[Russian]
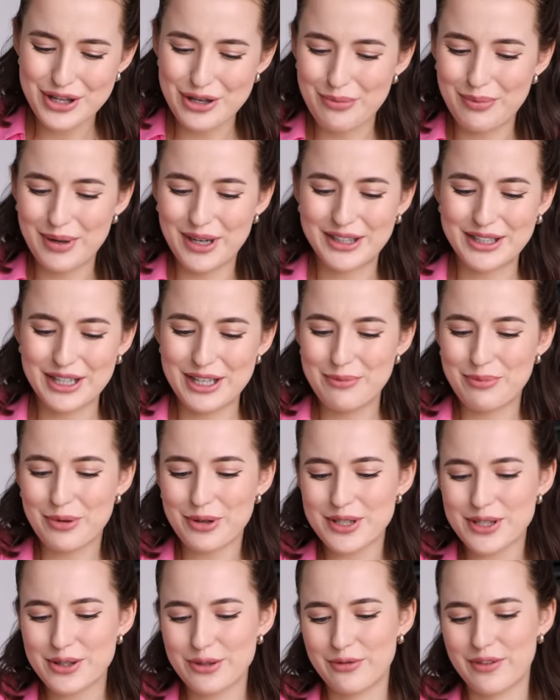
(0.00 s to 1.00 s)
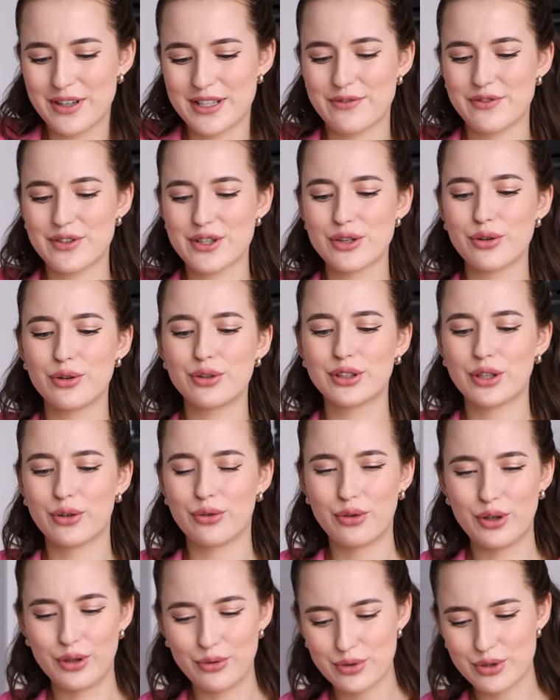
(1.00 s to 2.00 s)
чтобы это не просто у вас в стол
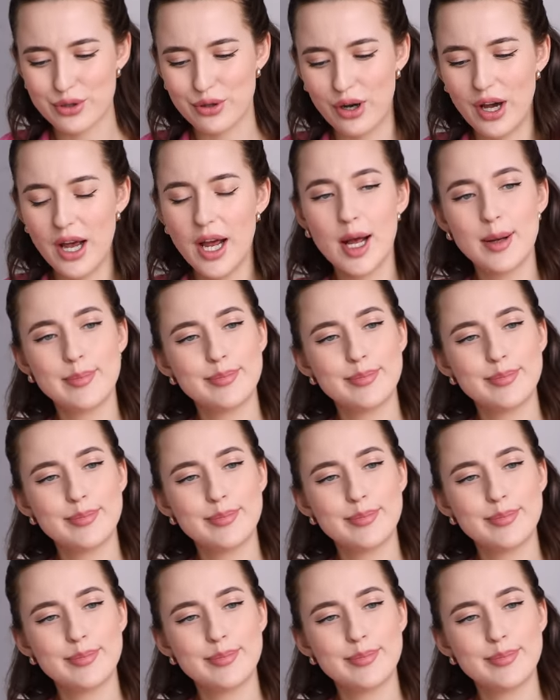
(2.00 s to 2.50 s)
такое ушло.